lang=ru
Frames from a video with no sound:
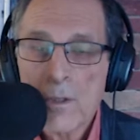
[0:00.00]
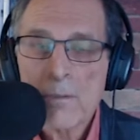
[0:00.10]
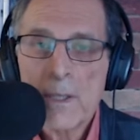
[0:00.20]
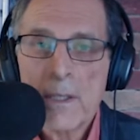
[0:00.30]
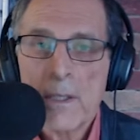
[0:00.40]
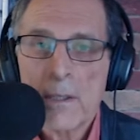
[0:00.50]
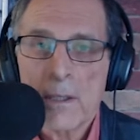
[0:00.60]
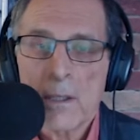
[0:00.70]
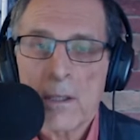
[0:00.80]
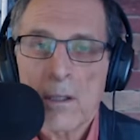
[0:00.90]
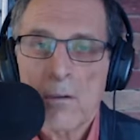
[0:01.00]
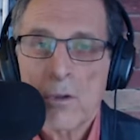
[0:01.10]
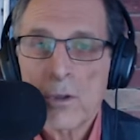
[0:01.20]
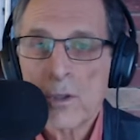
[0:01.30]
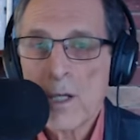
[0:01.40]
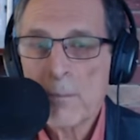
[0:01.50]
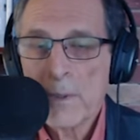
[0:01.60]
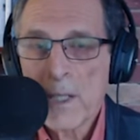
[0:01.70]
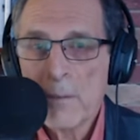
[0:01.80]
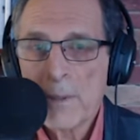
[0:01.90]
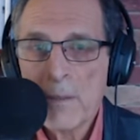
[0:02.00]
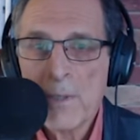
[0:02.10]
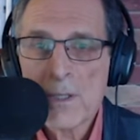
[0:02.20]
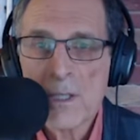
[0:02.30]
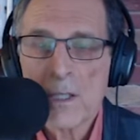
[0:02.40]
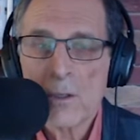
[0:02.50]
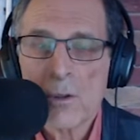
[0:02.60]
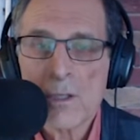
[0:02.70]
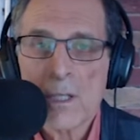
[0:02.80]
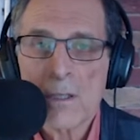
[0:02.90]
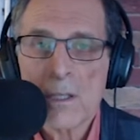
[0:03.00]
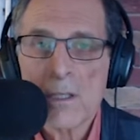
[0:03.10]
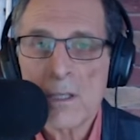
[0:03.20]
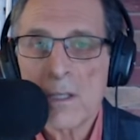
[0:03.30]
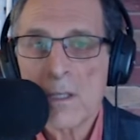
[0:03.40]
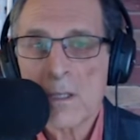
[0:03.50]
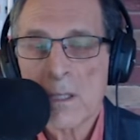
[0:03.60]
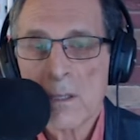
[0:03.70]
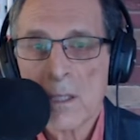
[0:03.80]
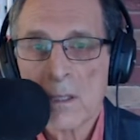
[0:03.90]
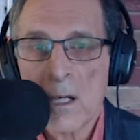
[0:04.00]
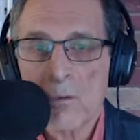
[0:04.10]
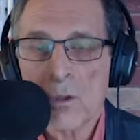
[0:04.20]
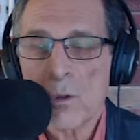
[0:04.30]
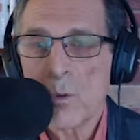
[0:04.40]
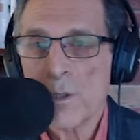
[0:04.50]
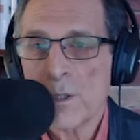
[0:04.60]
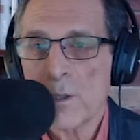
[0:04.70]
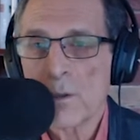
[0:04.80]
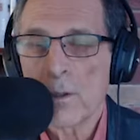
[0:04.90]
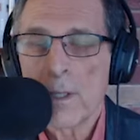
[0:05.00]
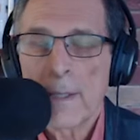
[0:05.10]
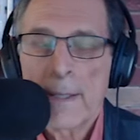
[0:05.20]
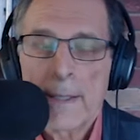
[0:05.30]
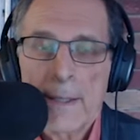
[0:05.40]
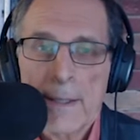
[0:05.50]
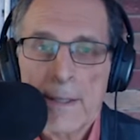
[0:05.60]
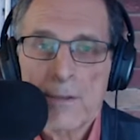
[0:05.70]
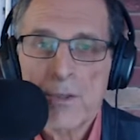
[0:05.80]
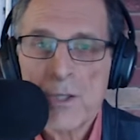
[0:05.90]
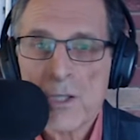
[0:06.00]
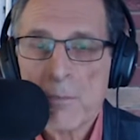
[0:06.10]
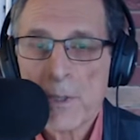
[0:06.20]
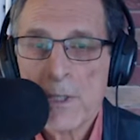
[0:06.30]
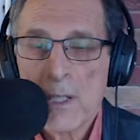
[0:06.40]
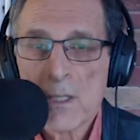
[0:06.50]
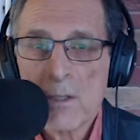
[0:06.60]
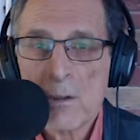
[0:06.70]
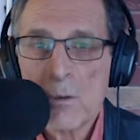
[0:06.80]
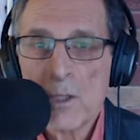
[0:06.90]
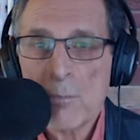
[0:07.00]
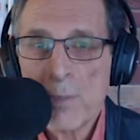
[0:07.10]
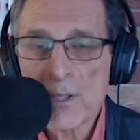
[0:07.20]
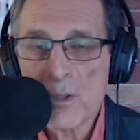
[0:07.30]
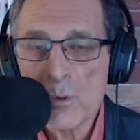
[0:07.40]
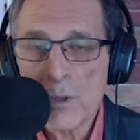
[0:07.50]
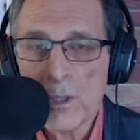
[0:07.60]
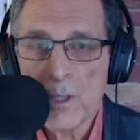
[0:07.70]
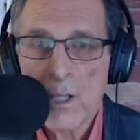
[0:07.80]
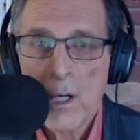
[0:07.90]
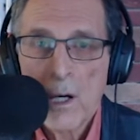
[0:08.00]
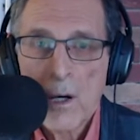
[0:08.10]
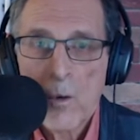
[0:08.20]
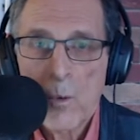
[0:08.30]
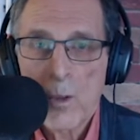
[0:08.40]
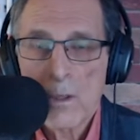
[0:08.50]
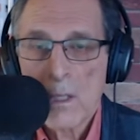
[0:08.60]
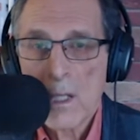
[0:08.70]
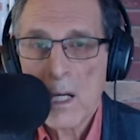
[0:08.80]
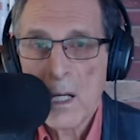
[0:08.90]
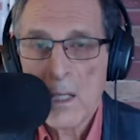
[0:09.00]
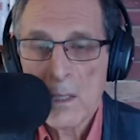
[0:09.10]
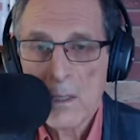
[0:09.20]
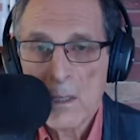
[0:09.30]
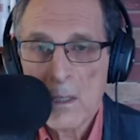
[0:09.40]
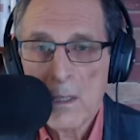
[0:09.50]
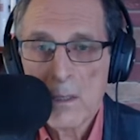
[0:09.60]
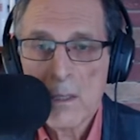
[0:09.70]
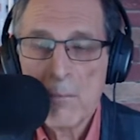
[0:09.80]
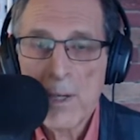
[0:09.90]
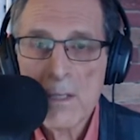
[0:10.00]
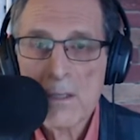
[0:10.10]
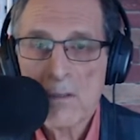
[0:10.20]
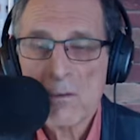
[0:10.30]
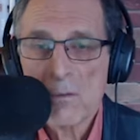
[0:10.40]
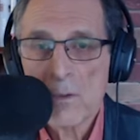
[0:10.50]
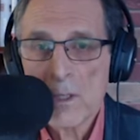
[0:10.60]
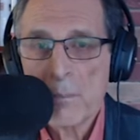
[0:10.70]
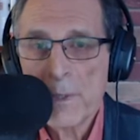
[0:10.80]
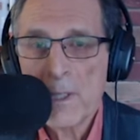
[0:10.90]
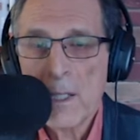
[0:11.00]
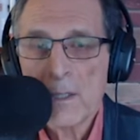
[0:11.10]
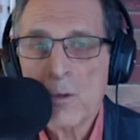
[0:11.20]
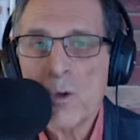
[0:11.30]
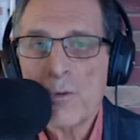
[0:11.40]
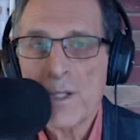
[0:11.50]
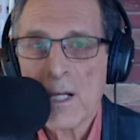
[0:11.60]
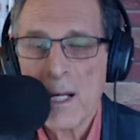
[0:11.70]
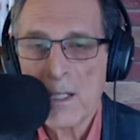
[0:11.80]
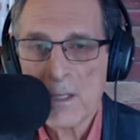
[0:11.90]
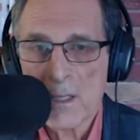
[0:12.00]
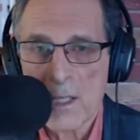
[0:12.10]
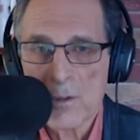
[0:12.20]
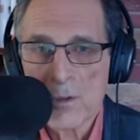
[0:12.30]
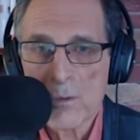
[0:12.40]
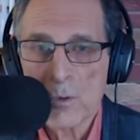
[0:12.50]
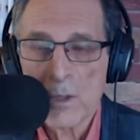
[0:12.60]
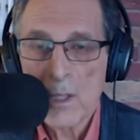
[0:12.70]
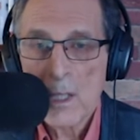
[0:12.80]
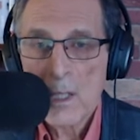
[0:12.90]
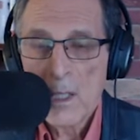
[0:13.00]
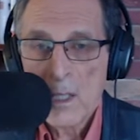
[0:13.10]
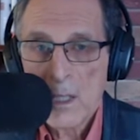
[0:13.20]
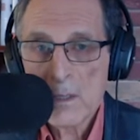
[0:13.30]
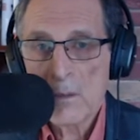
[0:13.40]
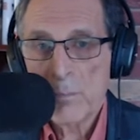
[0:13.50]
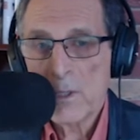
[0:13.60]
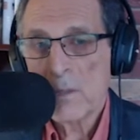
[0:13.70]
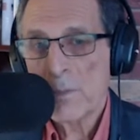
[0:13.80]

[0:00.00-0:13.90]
смотрите, вот тот компромисс, на который согласились тогда вот осенью 2015 а, года, по сути, он для а, Донбасса вот определял такой федеральный статус. Вот это были бы